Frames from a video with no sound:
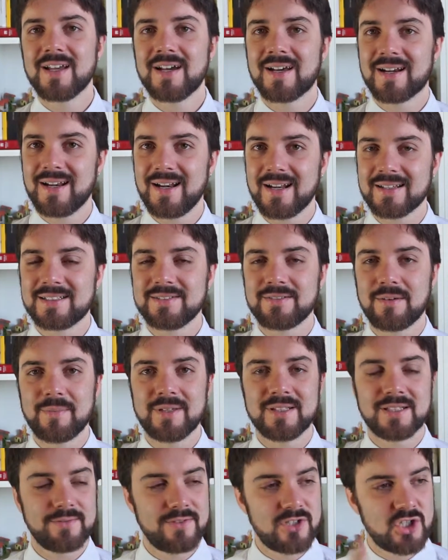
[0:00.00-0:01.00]

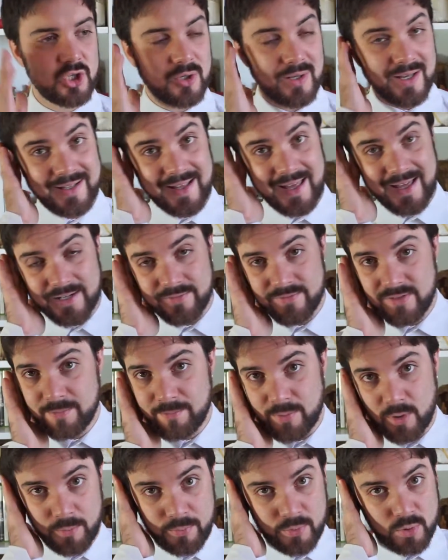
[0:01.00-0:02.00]
relativamente vicino ai Nervi,
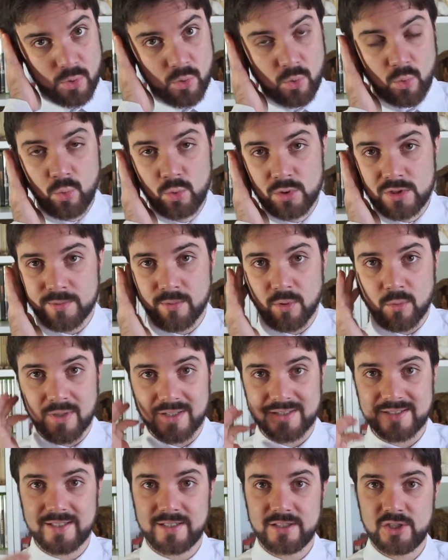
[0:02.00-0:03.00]
proprio ultimo
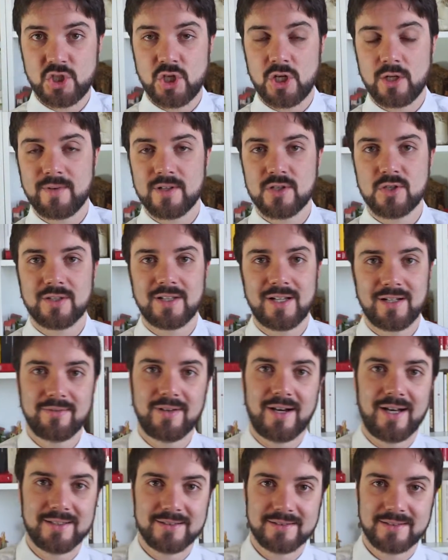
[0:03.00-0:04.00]
quartiere di Genova, zona
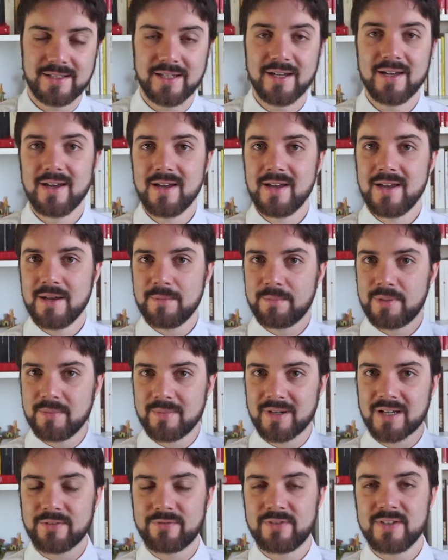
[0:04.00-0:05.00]
Levante,
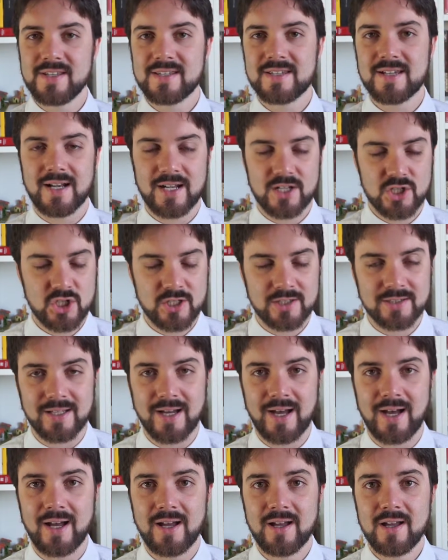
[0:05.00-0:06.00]
prima che finisca la
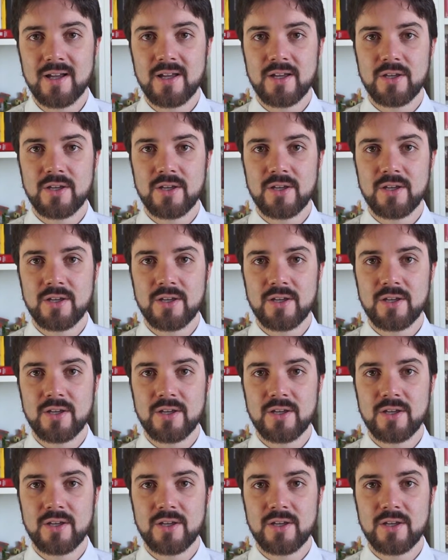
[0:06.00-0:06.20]
città.